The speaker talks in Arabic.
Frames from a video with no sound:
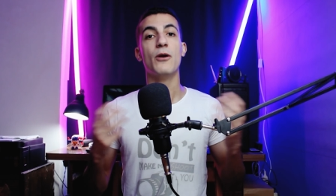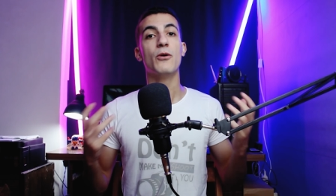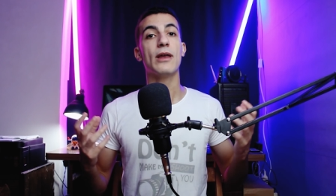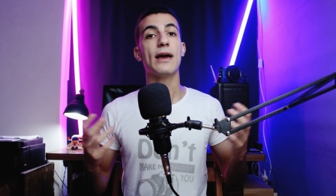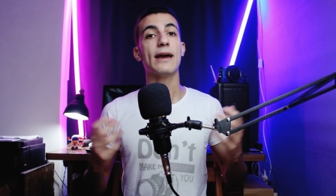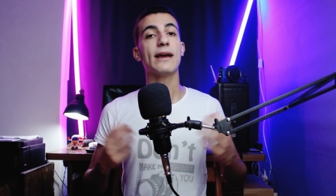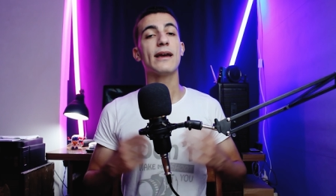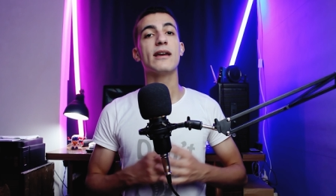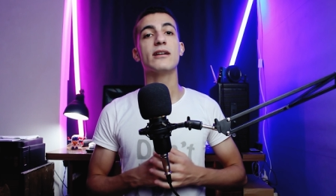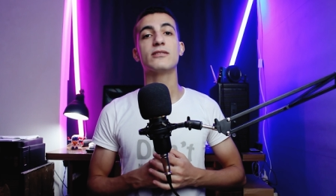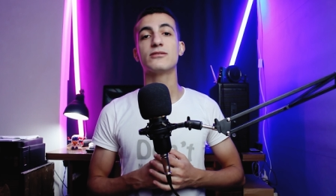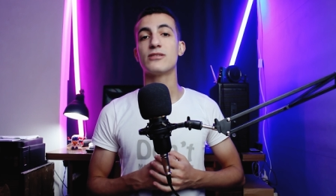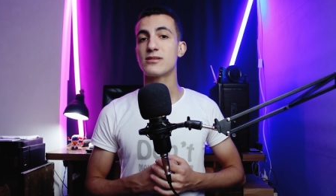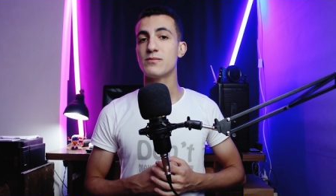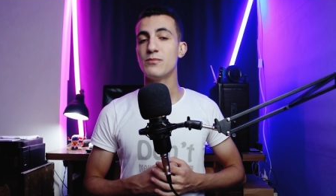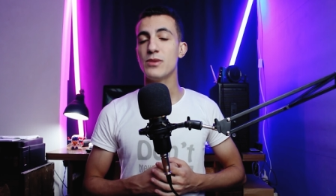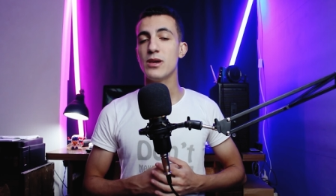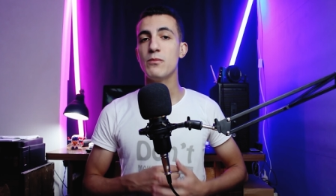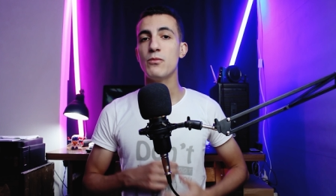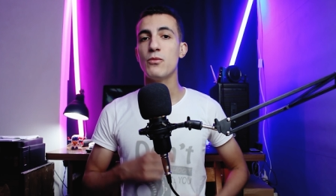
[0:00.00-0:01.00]
اول حاجه هي
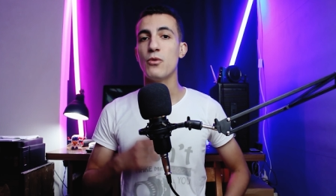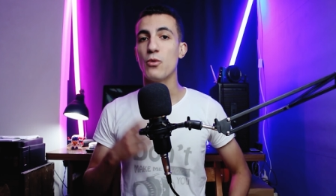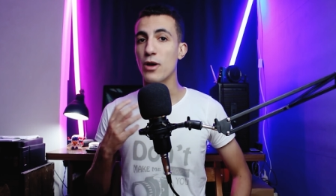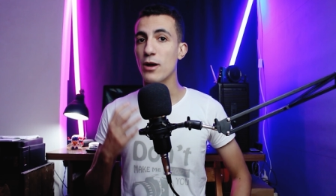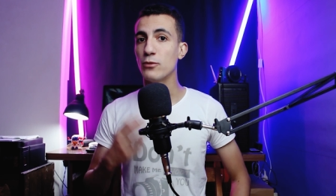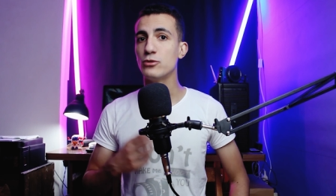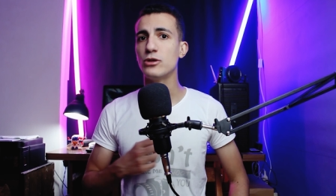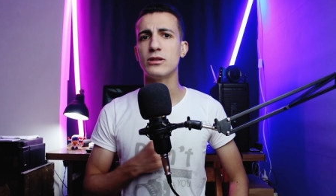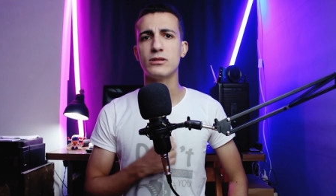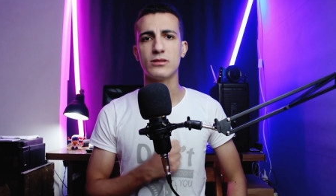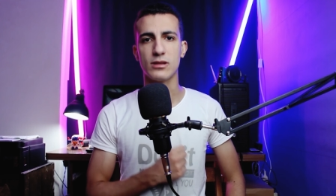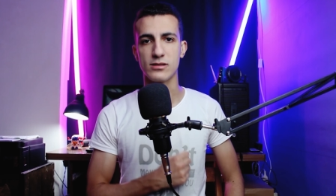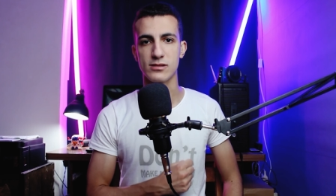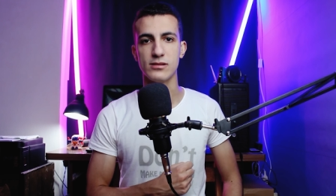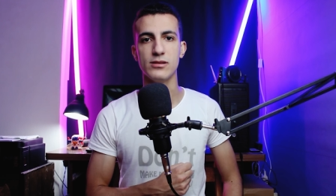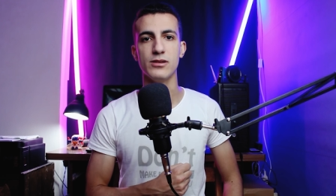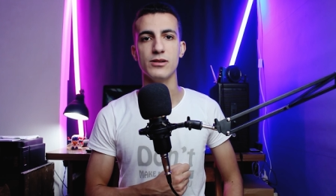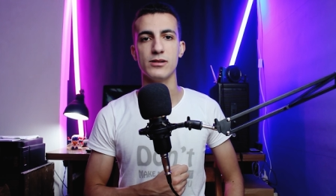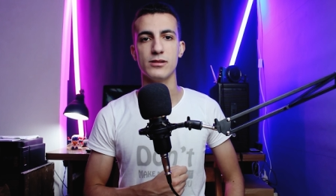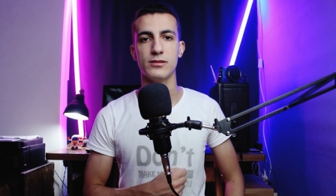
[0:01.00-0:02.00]
التصميم وجوده
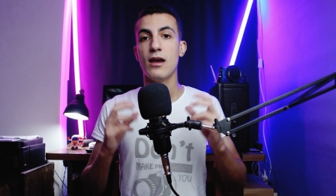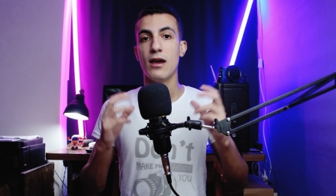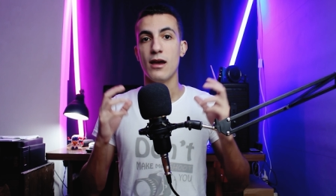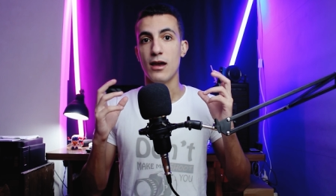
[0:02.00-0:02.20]
التصنيع